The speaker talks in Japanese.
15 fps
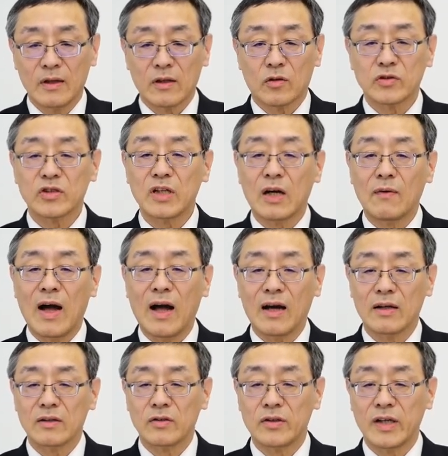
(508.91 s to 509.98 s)
こちら
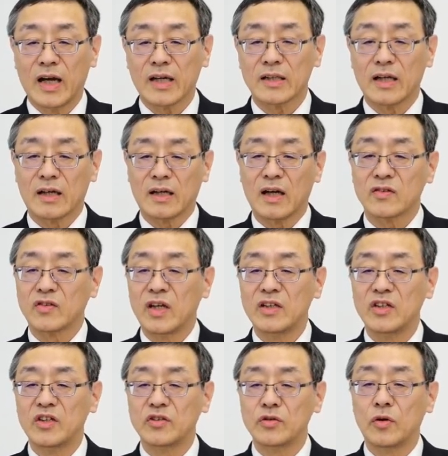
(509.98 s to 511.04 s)
は売上高
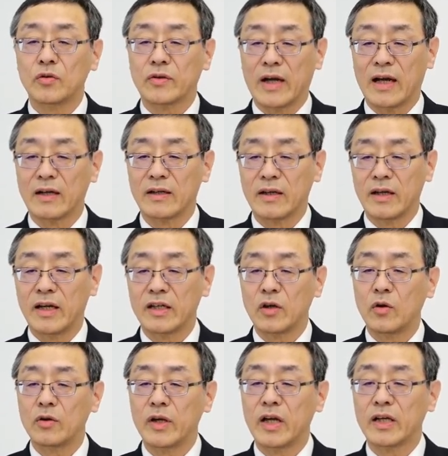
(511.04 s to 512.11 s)
1020億円、営
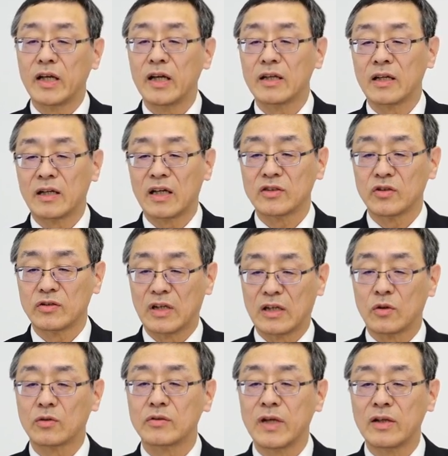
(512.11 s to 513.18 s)
業利益
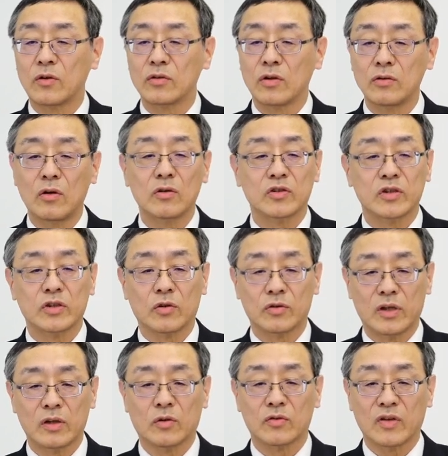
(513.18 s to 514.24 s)
77億円ほどの事業
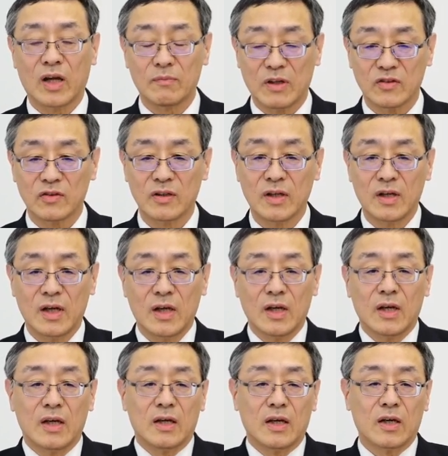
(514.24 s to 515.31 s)
でございます。
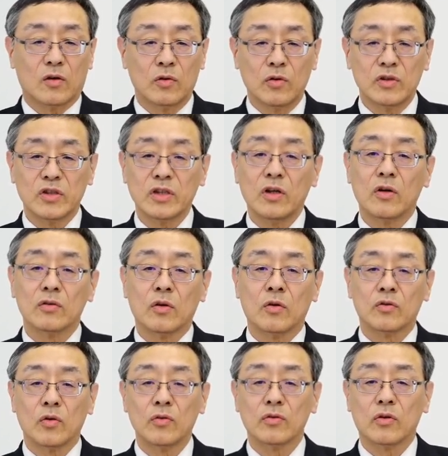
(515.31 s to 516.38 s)
この事業の
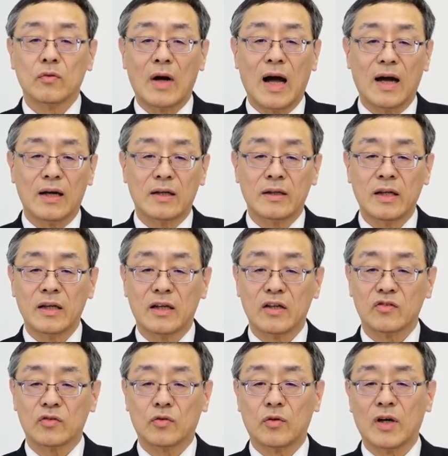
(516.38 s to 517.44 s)
ほとんどは連
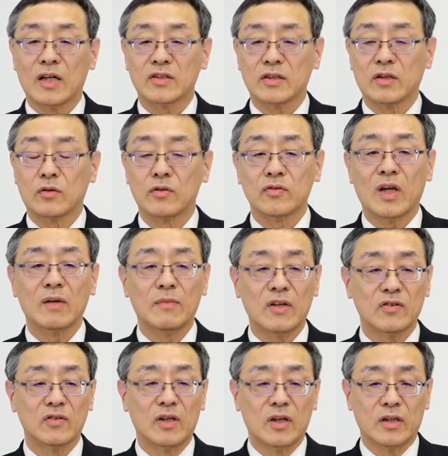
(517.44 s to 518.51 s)
結子会社でござい
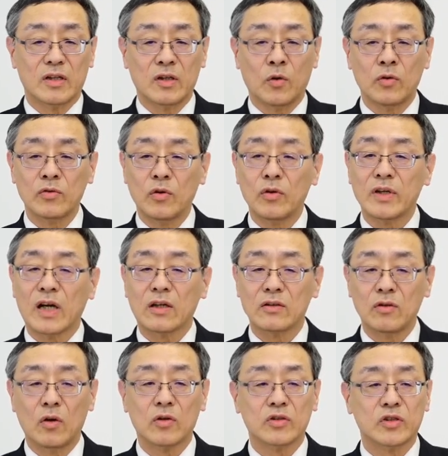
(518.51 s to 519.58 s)
ます。日本農
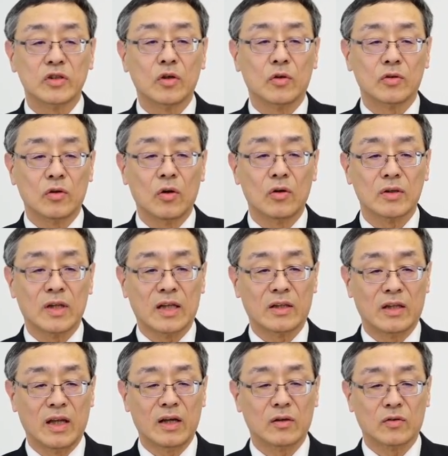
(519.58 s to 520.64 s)
薬の事業と
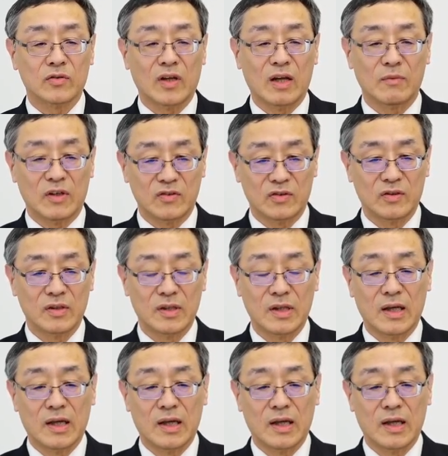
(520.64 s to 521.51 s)
なってございます。